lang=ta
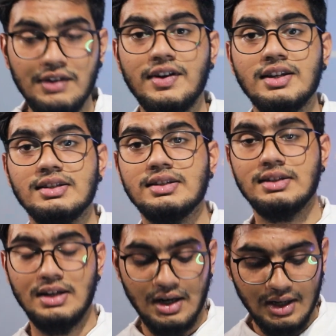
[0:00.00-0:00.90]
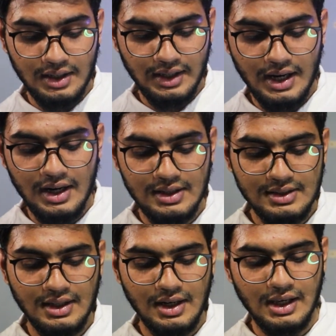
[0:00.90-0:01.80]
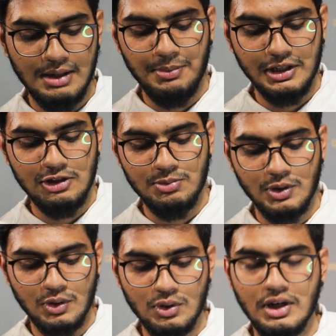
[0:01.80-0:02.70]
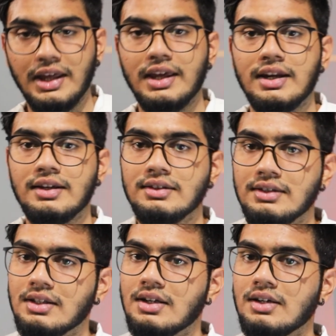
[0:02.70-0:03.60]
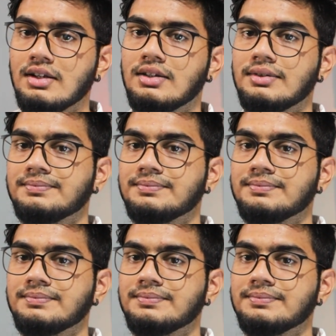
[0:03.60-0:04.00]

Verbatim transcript: எனிவேஸ் அன்றைக்கே அடிச்சதை தான் நான் இங்கே பதிவு பண்ணணும்னு நினைக்கிறேன் அதனால்